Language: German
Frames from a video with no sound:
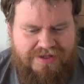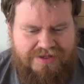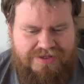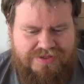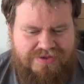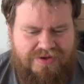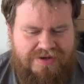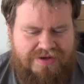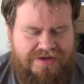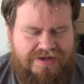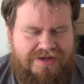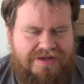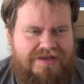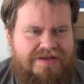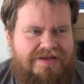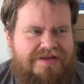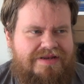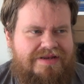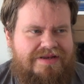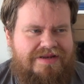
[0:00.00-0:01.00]

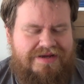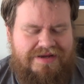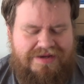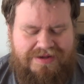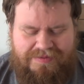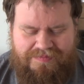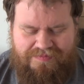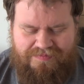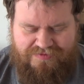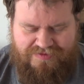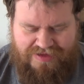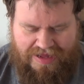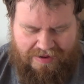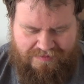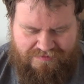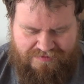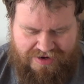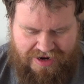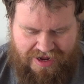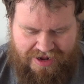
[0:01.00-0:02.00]
Sondern ähm, wir
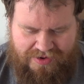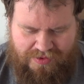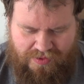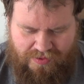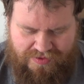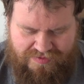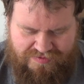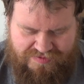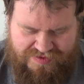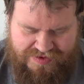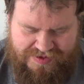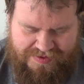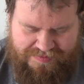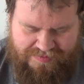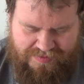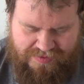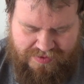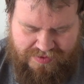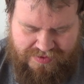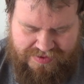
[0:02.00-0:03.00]
haben wieder einen neuen
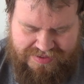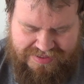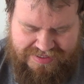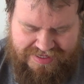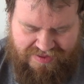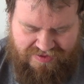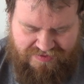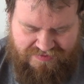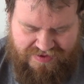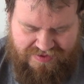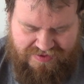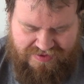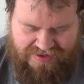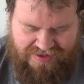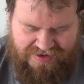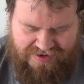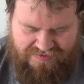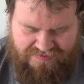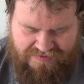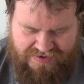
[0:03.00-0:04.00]
Film und jetzt werden
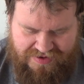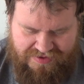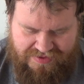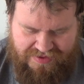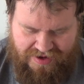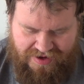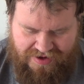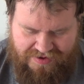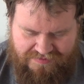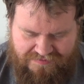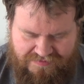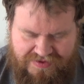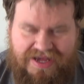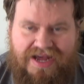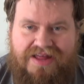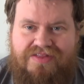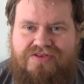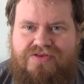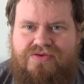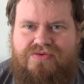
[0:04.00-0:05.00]
sicherlich viele sagen, wie
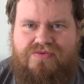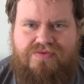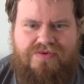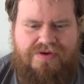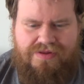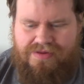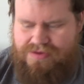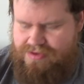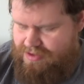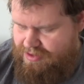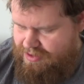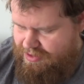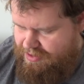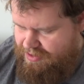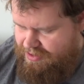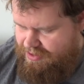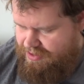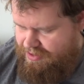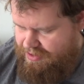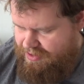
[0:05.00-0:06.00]
kannst du nur?
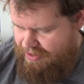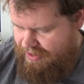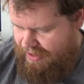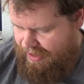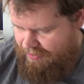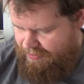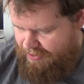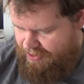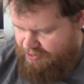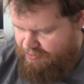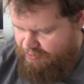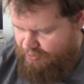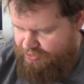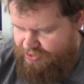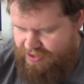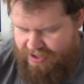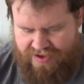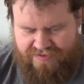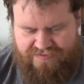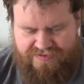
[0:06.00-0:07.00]
Aber ich
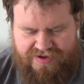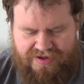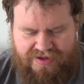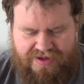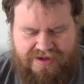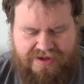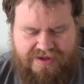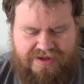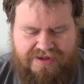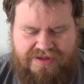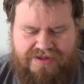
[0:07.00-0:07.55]
muss einfach.